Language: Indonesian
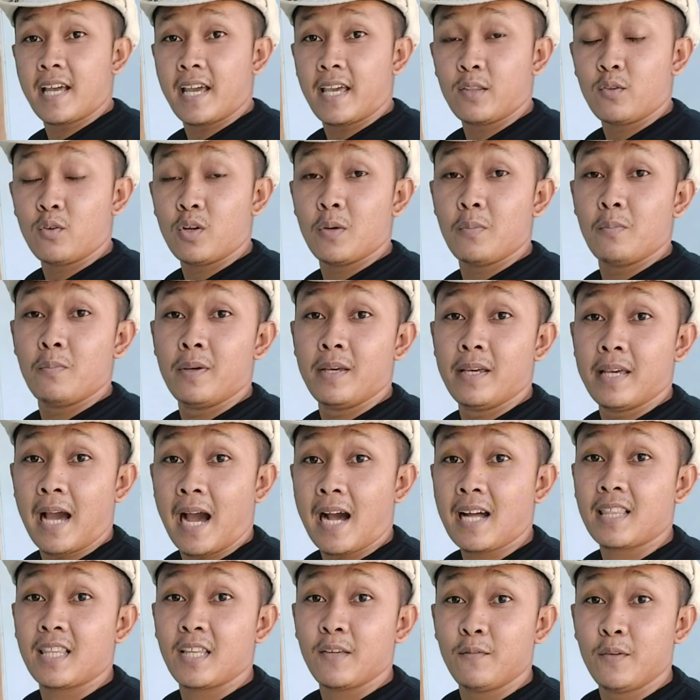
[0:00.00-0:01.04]
saya itu lebih
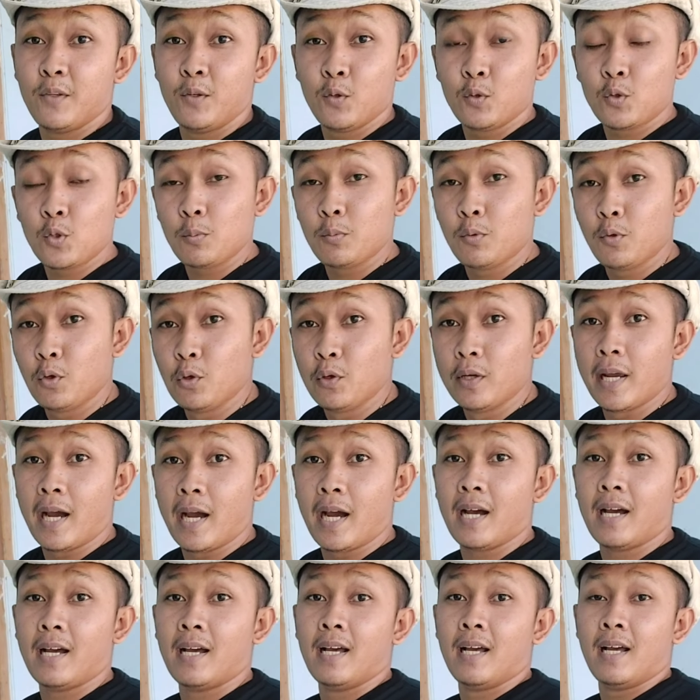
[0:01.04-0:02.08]
aktif di YouTube dulu
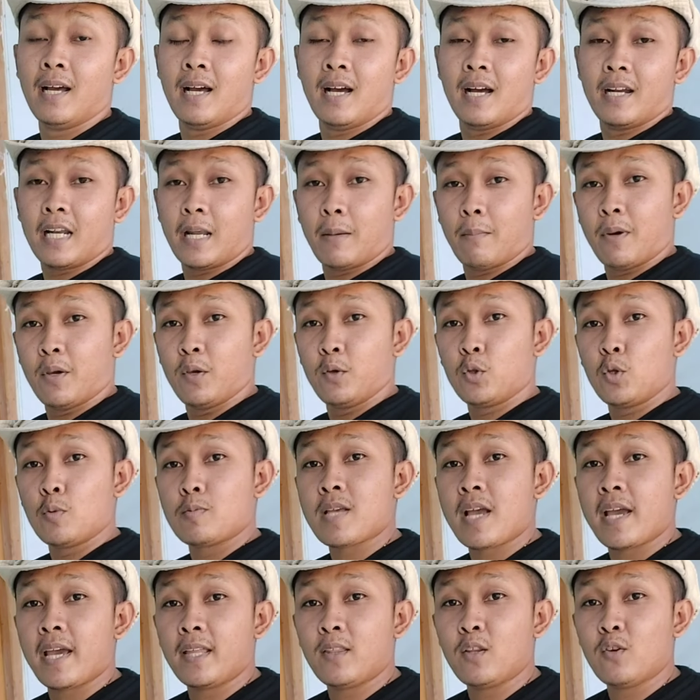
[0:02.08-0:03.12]
ya. Nama
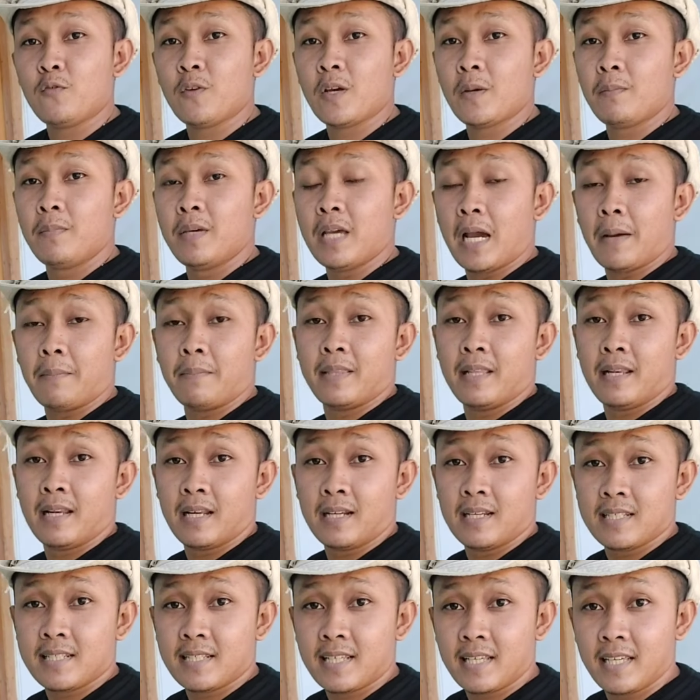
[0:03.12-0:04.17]
YouTube saya itu Febi
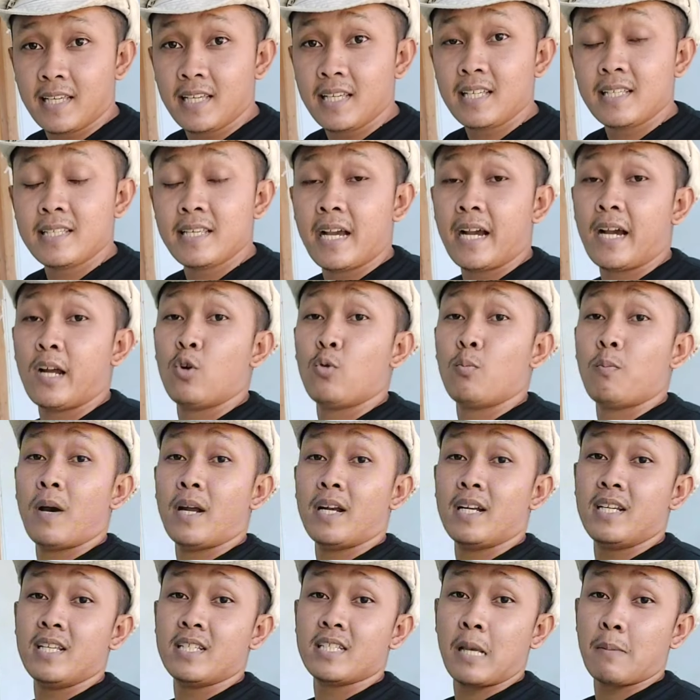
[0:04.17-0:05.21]
Abdul Rizki. Jangan
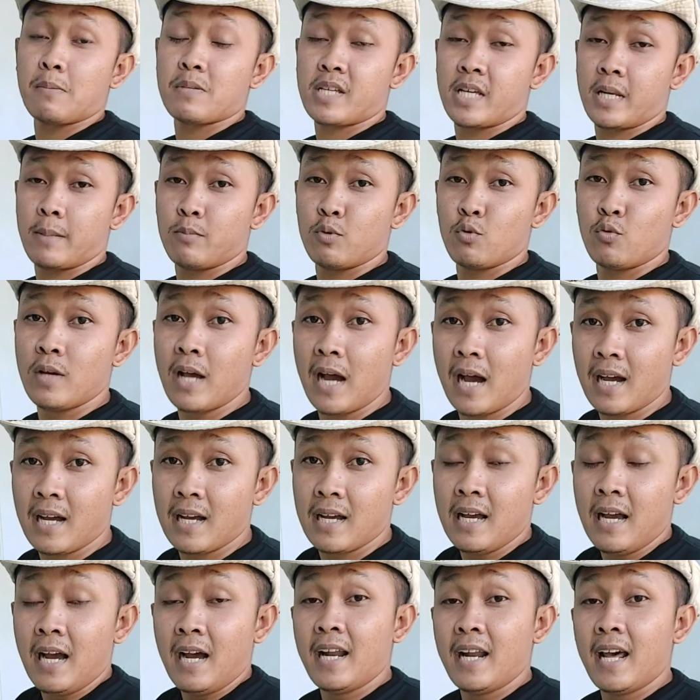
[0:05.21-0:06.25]
lupa di subscribe juga.
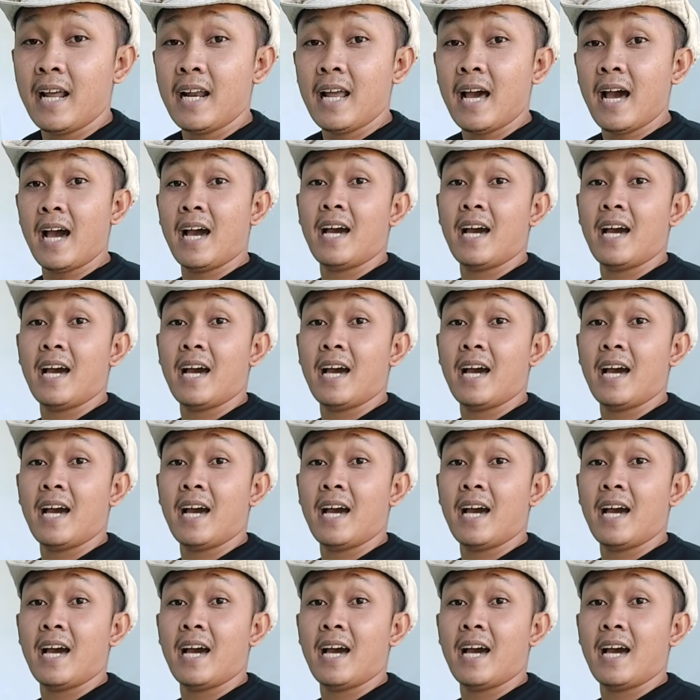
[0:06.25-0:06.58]
Dan